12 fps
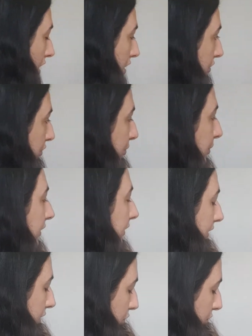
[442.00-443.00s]

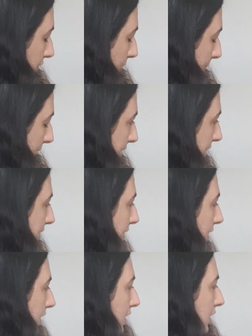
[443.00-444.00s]
Ensuite, je vais
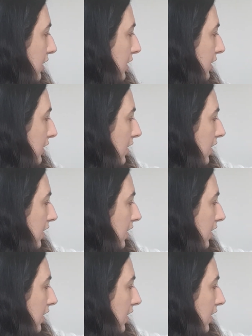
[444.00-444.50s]
passer euh,